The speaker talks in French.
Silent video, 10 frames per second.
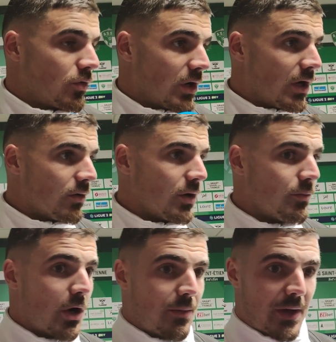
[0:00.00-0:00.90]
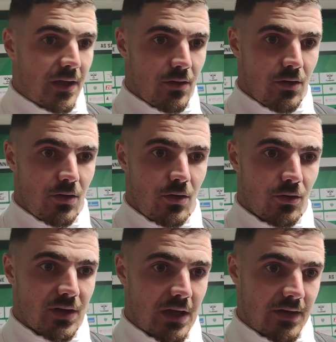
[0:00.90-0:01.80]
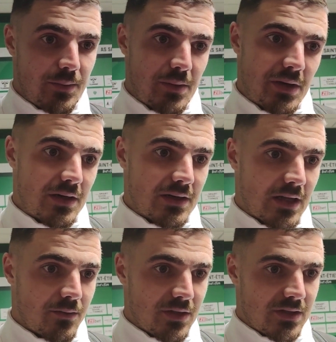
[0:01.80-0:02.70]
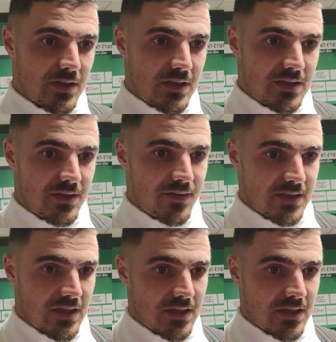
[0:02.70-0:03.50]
Ouais, ouais, bah après, euh, on travaille pas mal en entraînement ces, ces phases